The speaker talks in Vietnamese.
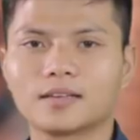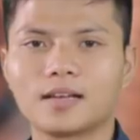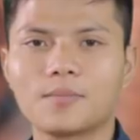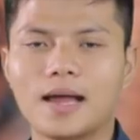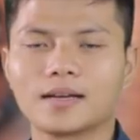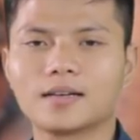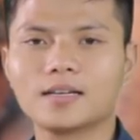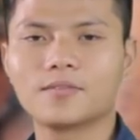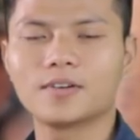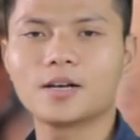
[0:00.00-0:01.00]
các bạn
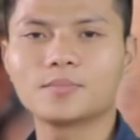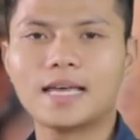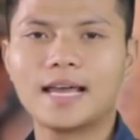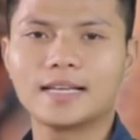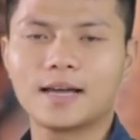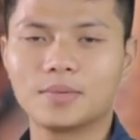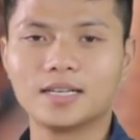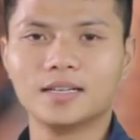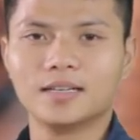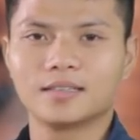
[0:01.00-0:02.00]
kết hợp với không gian nhà
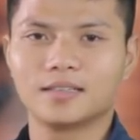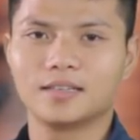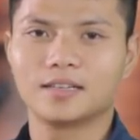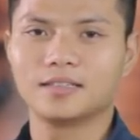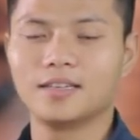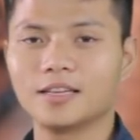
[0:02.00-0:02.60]
mình thì uh,